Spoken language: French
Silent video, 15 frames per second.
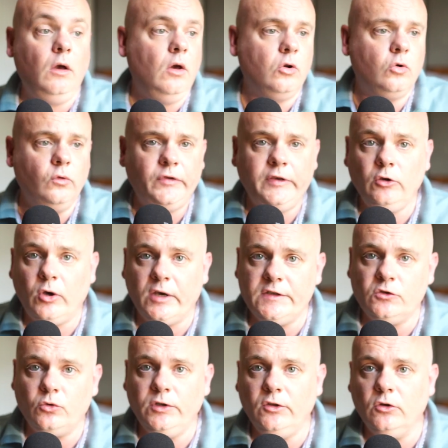
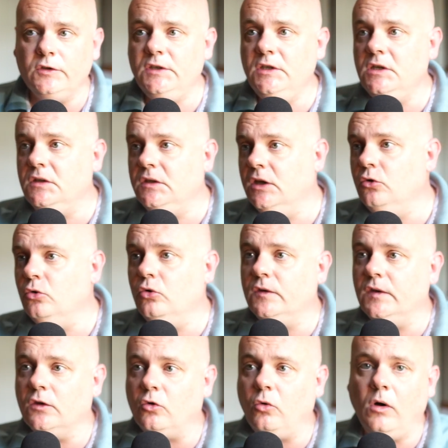configuration identique, T2,
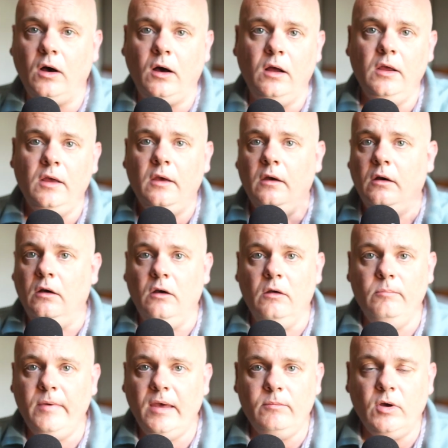T3,
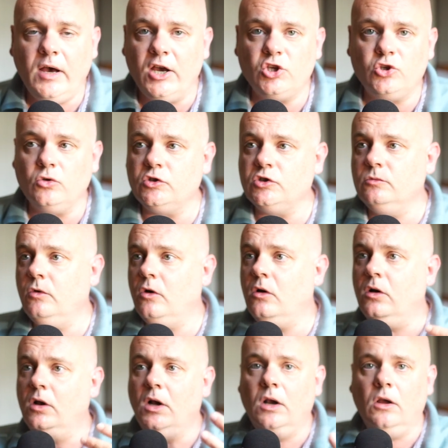euh, même
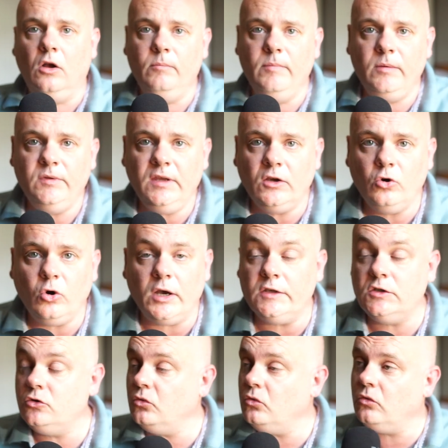agencement, euh, même
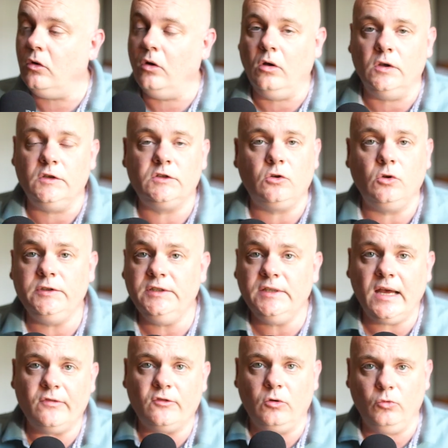décoration euh,
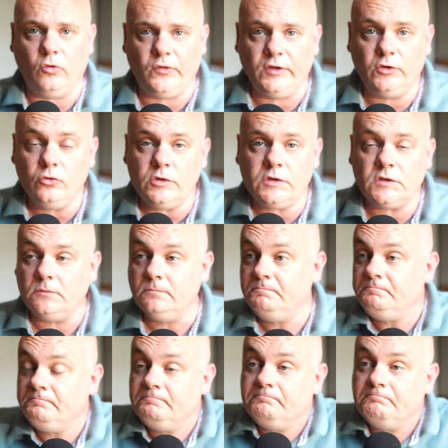scandinave comme on fait tous,
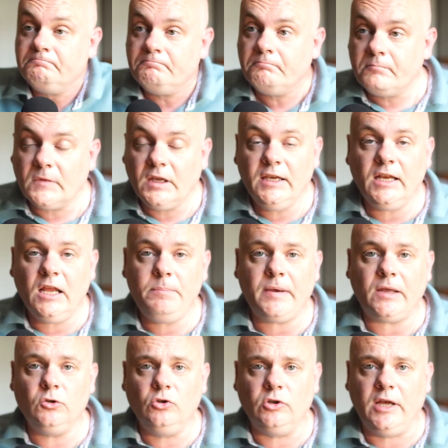il est
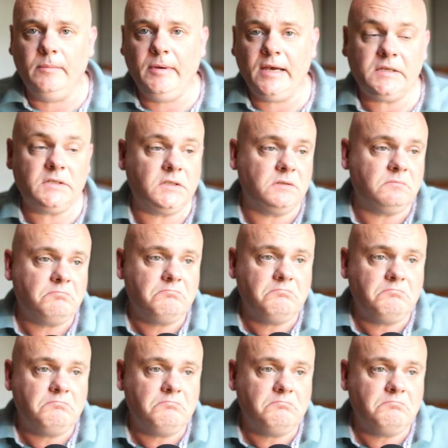perdu dans la masse.